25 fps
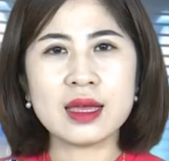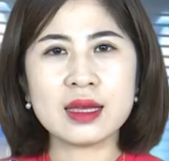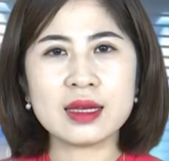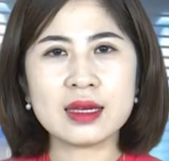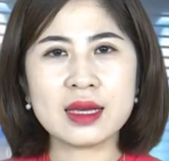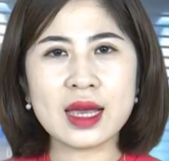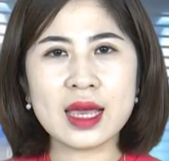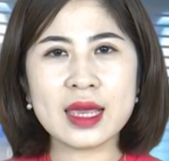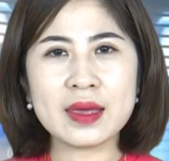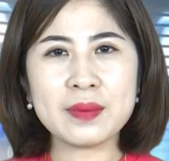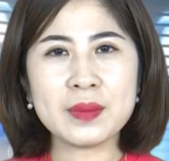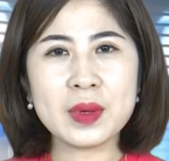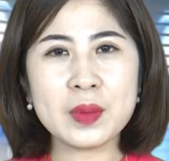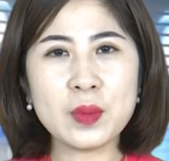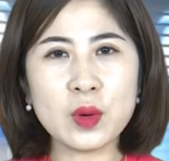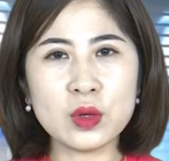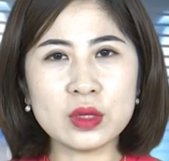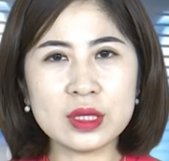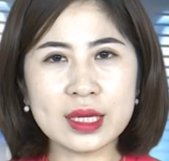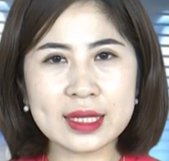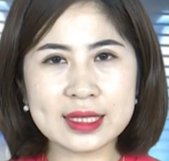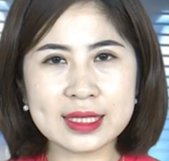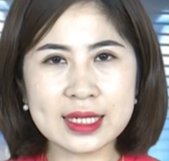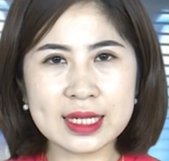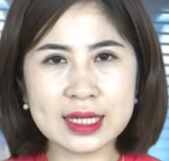Ngày
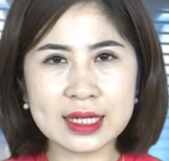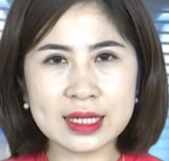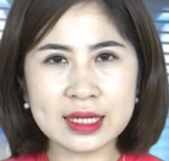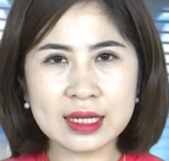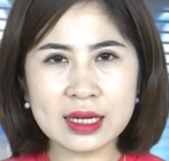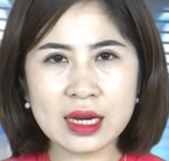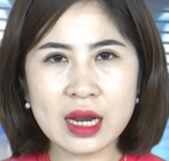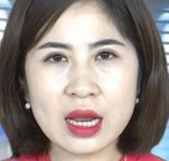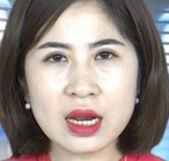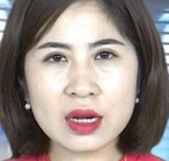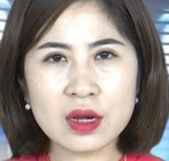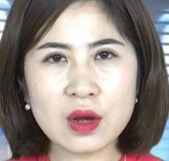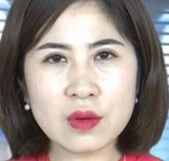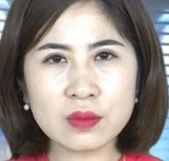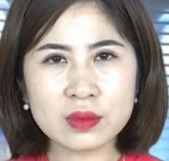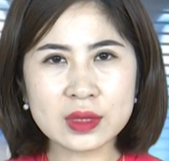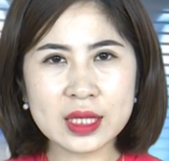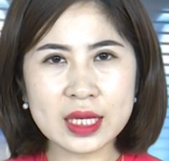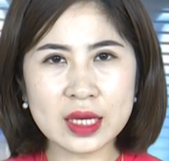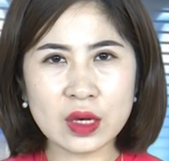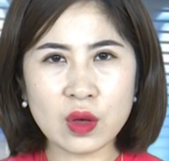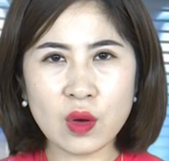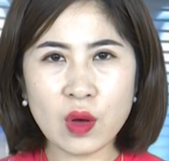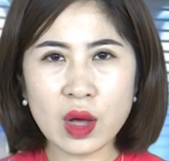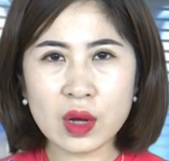14 tháng 9, đồng
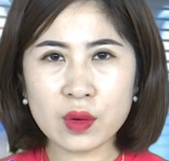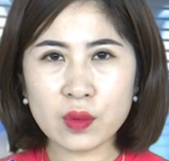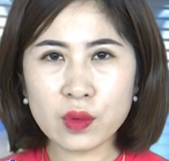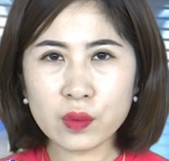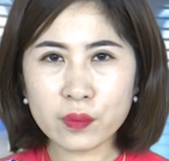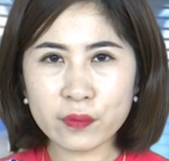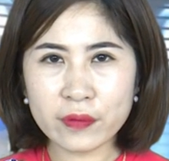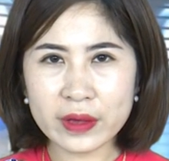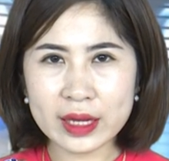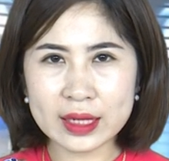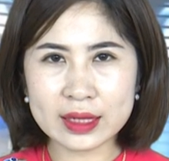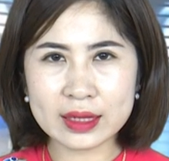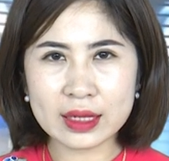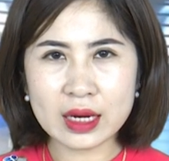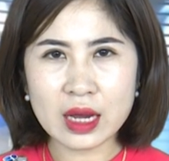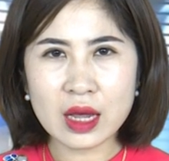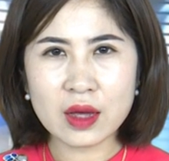chí Hoàng Quốc Việt,